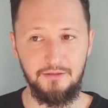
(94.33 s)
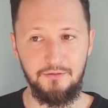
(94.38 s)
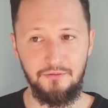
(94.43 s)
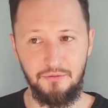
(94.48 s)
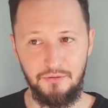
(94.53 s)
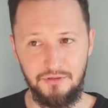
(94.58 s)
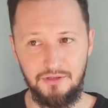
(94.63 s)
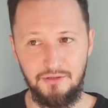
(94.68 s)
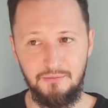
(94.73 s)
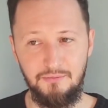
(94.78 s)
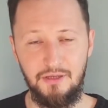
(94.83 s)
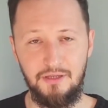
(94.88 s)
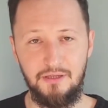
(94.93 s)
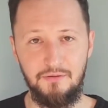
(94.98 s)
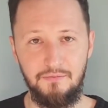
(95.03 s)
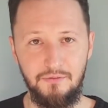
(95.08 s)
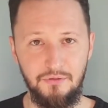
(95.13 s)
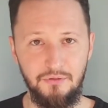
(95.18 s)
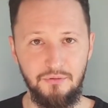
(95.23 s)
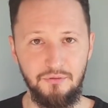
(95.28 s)
То есть
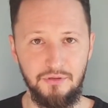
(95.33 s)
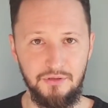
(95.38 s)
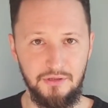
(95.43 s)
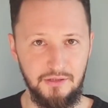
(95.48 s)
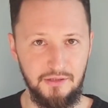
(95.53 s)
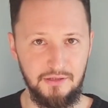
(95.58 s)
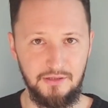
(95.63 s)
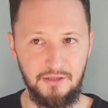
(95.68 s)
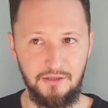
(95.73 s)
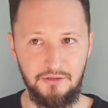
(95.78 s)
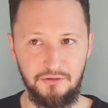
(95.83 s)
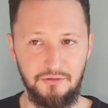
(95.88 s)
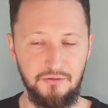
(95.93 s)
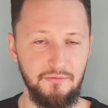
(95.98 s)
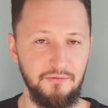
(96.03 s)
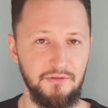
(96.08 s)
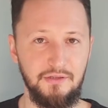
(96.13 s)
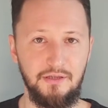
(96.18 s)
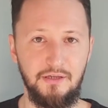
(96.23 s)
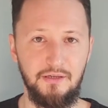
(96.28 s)
имейте в виду, это не значит, что
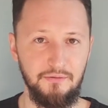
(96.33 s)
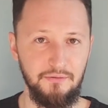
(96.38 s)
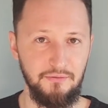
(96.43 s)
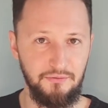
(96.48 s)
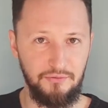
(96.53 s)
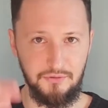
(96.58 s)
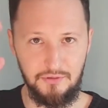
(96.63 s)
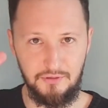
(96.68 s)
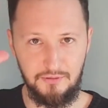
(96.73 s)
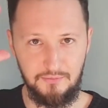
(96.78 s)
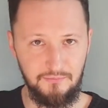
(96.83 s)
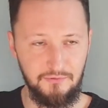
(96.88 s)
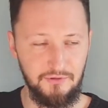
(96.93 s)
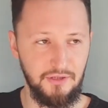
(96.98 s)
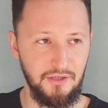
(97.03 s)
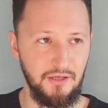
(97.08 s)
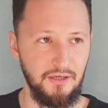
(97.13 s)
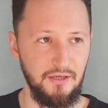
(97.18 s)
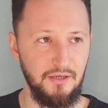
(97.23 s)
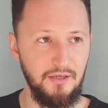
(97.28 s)
вы сразу все там
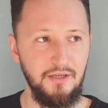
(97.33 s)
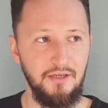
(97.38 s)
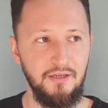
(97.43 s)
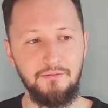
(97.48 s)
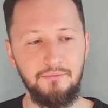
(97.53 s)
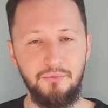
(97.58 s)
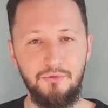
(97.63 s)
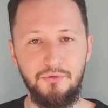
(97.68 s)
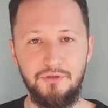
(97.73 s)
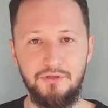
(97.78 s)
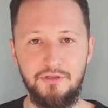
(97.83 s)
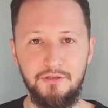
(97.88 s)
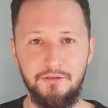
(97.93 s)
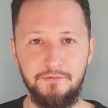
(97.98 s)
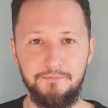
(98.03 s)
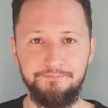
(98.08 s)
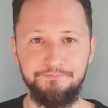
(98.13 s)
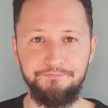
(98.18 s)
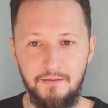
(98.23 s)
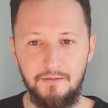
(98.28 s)
всех
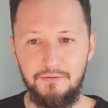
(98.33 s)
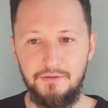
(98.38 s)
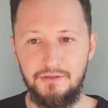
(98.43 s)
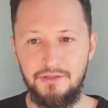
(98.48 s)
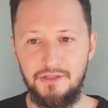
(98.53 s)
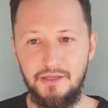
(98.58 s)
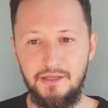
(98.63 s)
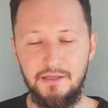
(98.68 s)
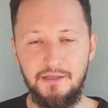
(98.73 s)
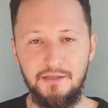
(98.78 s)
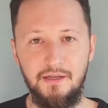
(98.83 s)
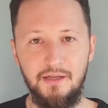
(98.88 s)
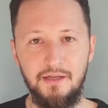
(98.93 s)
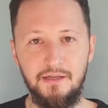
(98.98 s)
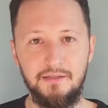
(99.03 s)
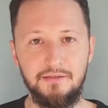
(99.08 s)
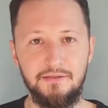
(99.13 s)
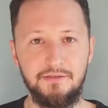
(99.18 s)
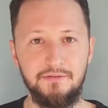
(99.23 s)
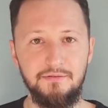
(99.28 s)
будете веселить,
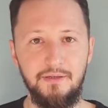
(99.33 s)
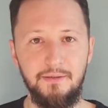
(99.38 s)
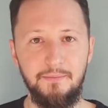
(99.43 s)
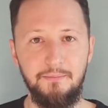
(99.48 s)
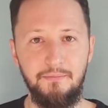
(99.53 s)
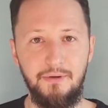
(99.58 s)
да, своим